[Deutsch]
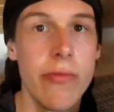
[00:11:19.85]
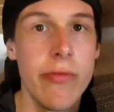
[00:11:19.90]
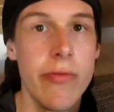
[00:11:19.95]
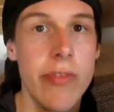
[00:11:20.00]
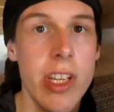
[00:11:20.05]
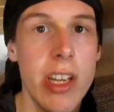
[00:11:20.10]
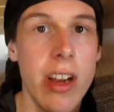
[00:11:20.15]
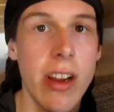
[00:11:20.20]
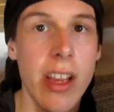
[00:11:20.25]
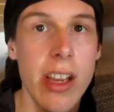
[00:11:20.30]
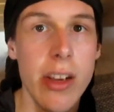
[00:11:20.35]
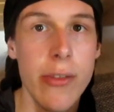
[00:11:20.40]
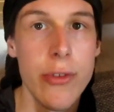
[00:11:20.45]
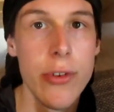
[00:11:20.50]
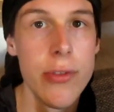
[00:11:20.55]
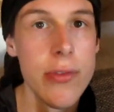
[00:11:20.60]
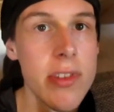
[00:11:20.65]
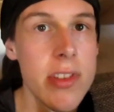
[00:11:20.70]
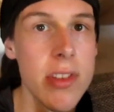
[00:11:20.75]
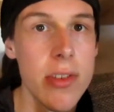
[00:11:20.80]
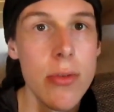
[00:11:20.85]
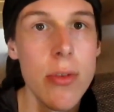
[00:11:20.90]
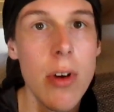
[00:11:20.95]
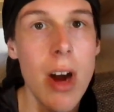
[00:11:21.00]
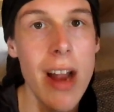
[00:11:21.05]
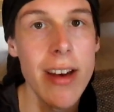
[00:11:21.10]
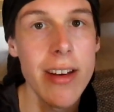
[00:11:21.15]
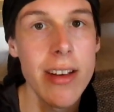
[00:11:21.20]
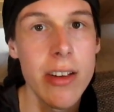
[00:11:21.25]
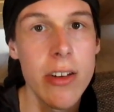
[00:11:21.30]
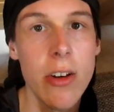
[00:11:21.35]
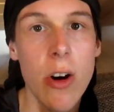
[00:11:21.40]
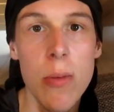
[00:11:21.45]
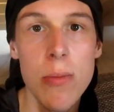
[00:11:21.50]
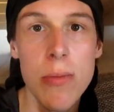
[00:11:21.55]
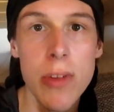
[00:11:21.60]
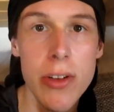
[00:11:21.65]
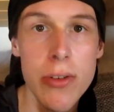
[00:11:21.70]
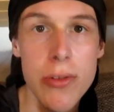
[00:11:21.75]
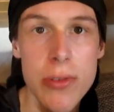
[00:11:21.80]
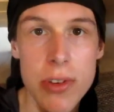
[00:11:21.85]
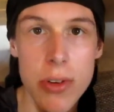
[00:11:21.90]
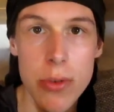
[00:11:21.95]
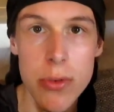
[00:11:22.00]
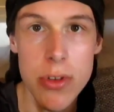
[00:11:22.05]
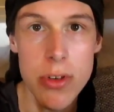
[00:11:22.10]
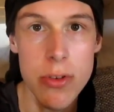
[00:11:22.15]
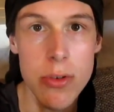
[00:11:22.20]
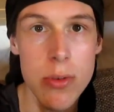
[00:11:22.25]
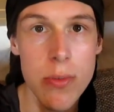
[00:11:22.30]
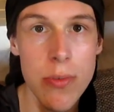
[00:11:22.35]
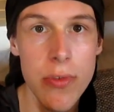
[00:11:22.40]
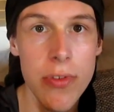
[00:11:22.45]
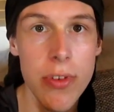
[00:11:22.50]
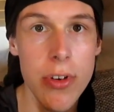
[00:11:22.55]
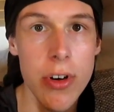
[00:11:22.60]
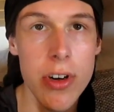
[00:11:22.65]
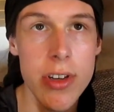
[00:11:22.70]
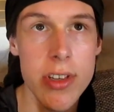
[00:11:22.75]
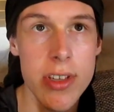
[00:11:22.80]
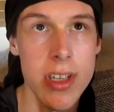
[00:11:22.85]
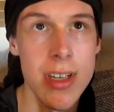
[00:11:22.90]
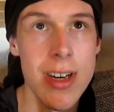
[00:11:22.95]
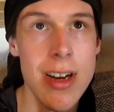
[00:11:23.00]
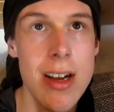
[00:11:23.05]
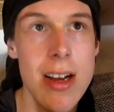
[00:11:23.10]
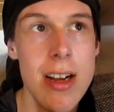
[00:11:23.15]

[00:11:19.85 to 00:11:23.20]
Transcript: wieder gegen 15 Uhr angekommen in unserer Unterkunft für heute.